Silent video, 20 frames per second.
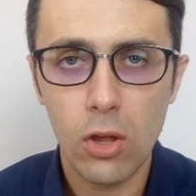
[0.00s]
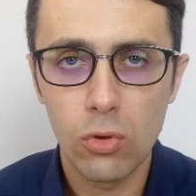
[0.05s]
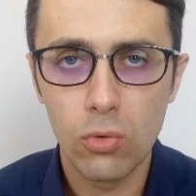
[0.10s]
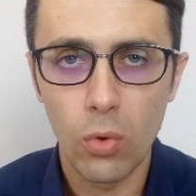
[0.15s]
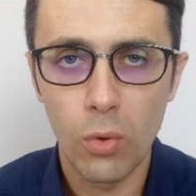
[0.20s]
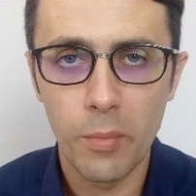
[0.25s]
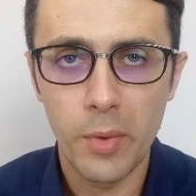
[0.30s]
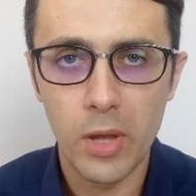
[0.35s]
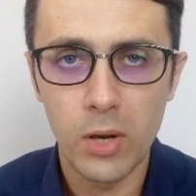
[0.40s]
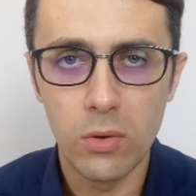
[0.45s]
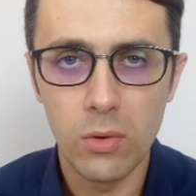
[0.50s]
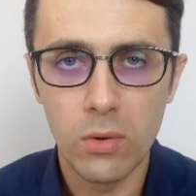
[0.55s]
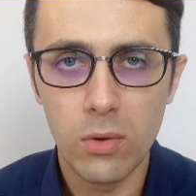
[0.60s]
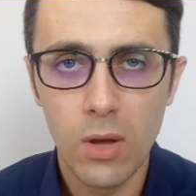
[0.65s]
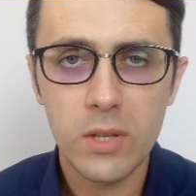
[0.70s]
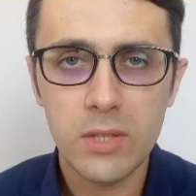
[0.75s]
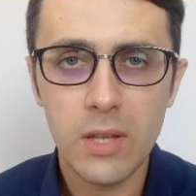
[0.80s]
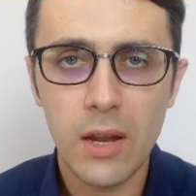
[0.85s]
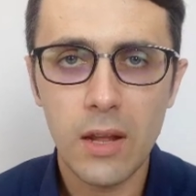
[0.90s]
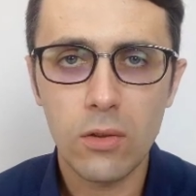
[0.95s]
del tuo menu.
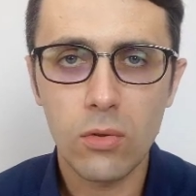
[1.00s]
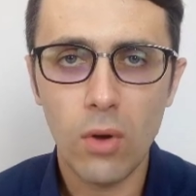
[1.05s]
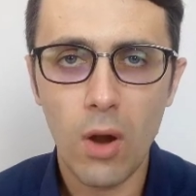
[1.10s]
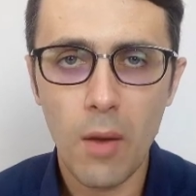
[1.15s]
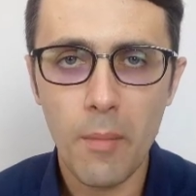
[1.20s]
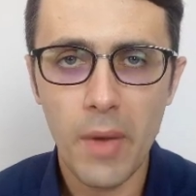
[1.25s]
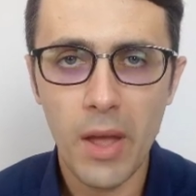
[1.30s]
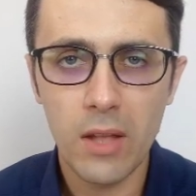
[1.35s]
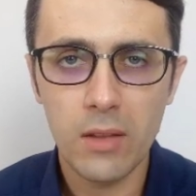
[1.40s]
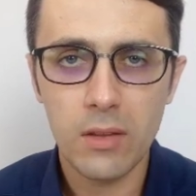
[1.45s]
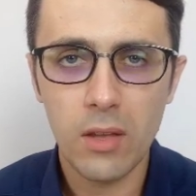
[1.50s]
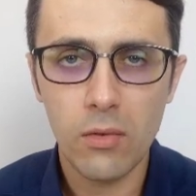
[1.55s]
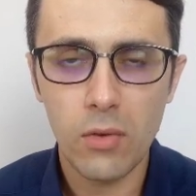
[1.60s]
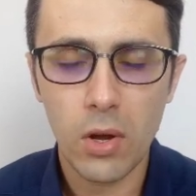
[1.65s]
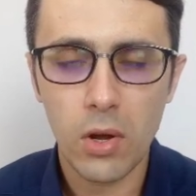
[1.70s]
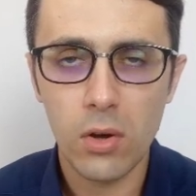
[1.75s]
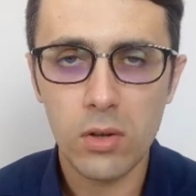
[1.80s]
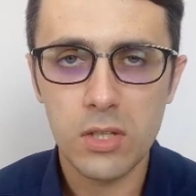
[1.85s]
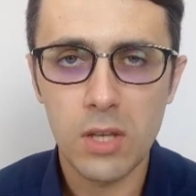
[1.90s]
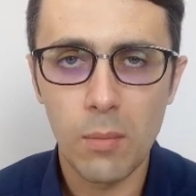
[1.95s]
Questa naturalmente è
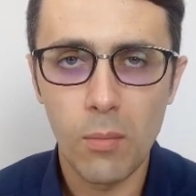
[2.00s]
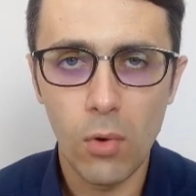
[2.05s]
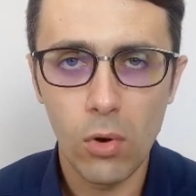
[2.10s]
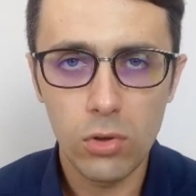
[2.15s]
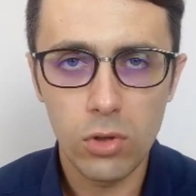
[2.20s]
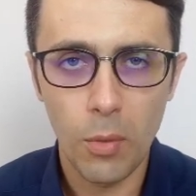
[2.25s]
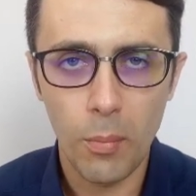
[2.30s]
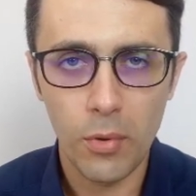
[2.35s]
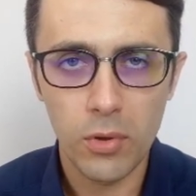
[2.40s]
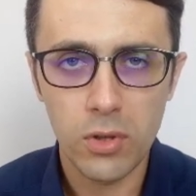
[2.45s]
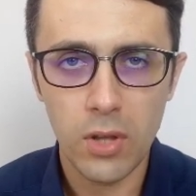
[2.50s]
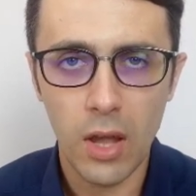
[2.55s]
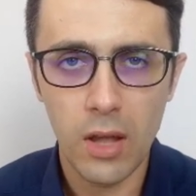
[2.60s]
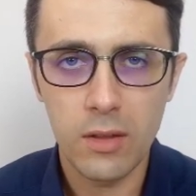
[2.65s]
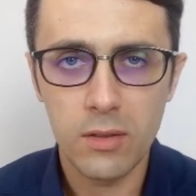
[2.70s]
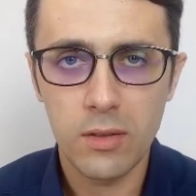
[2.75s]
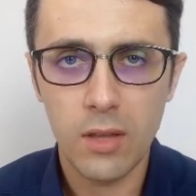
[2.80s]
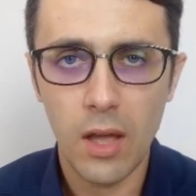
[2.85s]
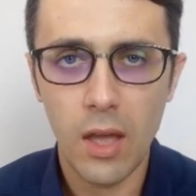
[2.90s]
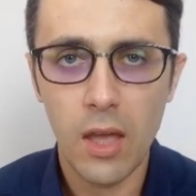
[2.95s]
una cosa molto
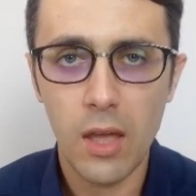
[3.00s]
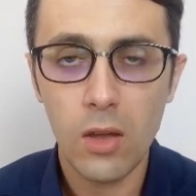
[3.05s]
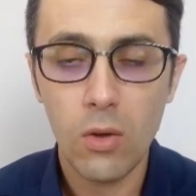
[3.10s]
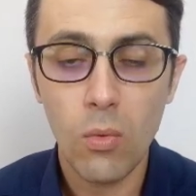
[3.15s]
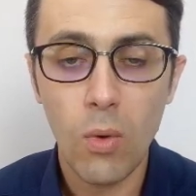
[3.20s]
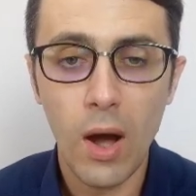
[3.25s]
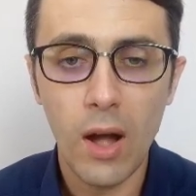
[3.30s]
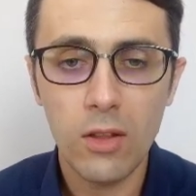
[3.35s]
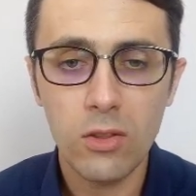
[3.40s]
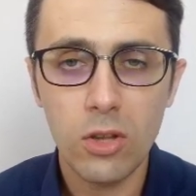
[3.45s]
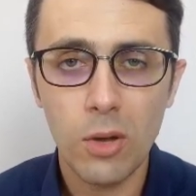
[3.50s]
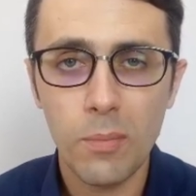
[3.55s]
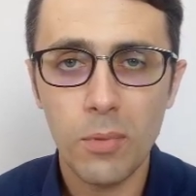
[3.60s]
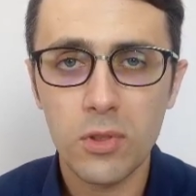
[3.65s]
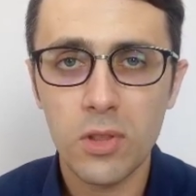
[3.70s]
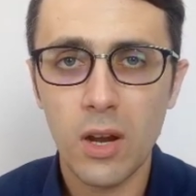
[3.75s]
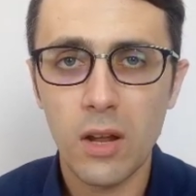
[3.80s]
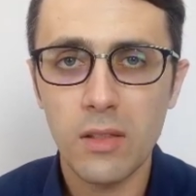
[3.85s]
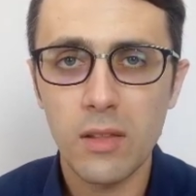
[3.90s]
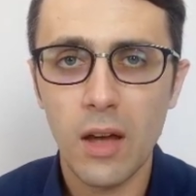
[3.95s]
potente in quanto
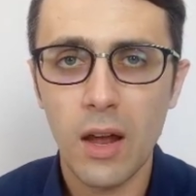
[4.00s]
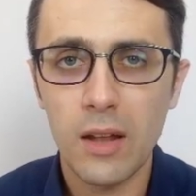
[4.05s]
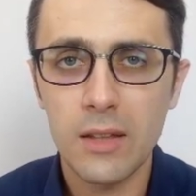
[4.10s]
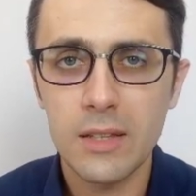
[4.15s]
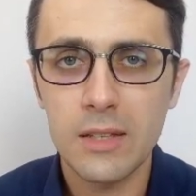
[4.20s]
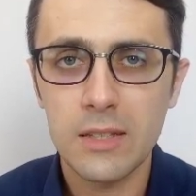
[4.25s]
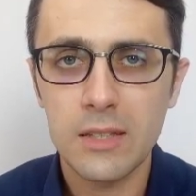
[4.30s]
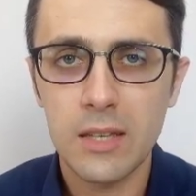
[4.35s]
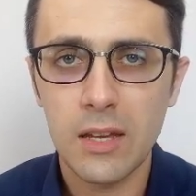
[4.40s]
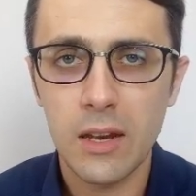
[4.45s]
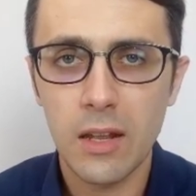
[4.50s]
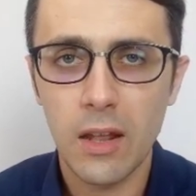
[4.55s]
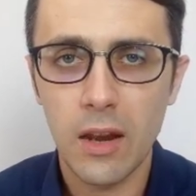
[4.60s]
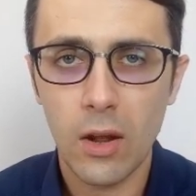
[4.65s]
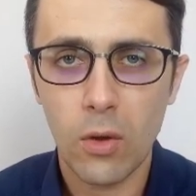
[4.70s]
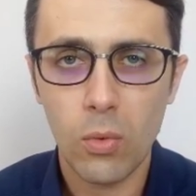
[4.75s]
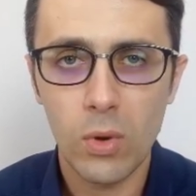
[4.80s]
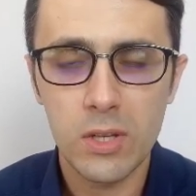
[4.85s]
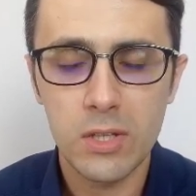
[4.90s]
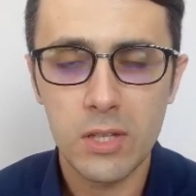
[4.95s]
potrà andare ad
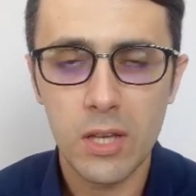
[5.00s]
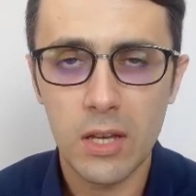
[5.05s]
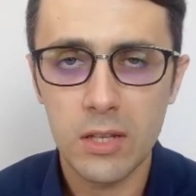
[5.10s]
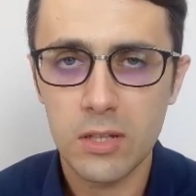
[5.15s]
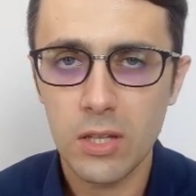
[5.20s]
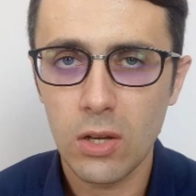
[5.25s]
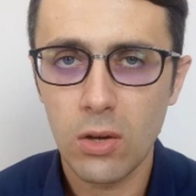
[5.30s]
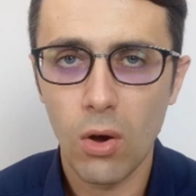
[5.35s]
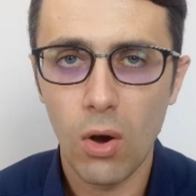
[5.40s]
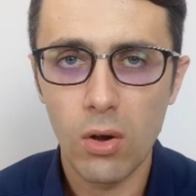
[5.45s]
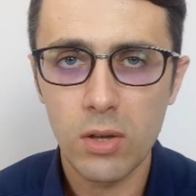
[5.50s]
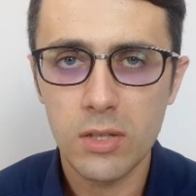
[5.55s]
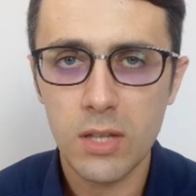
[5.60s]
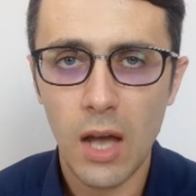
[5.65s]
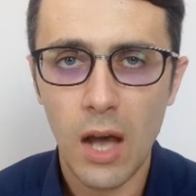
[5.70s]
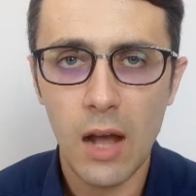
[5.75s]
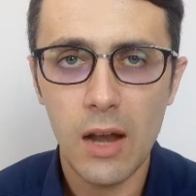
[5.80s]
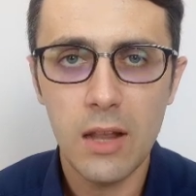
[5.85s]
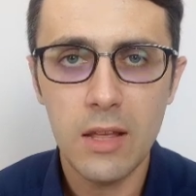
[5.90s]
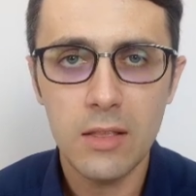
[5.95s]
inserire qualsiasi
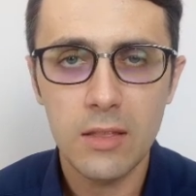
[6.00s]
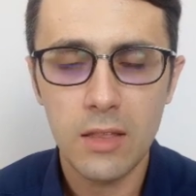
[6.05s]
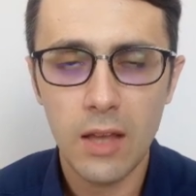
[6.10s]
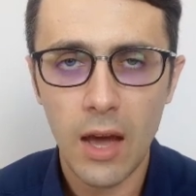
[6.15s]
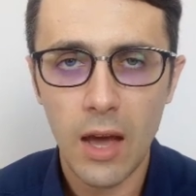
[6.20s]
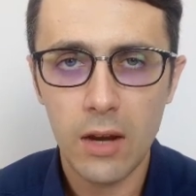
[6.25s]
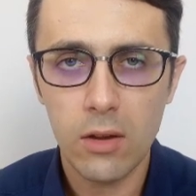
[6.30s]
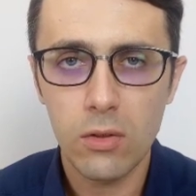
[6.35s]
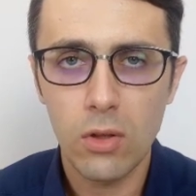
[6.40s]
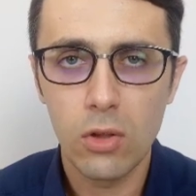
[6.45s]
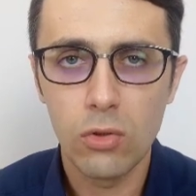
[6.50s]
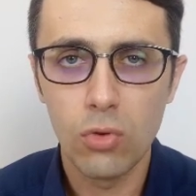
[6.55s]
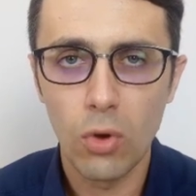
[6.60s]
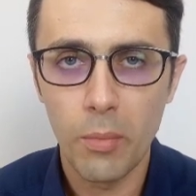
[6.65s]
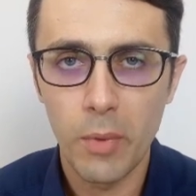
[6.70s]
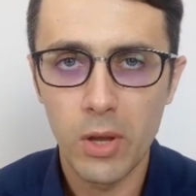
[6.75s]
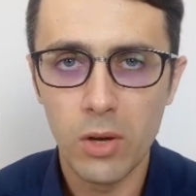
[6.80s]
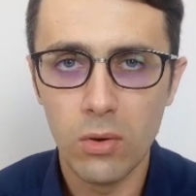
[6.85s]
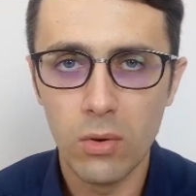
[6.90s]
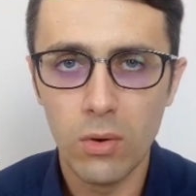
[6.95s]
cosa all'interno del tuo
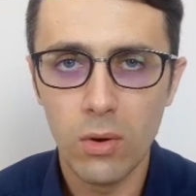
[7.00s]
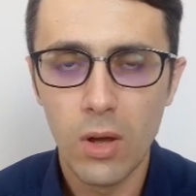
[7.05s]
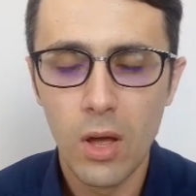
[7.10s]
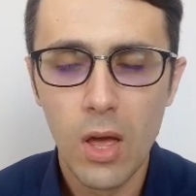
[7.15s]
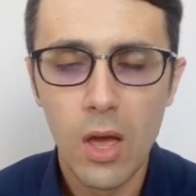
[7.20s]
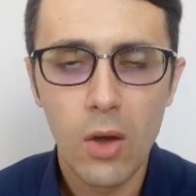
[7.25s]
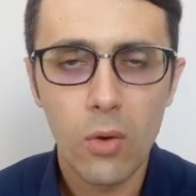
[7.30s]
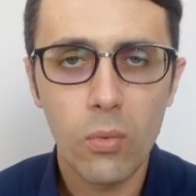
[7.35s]
menu.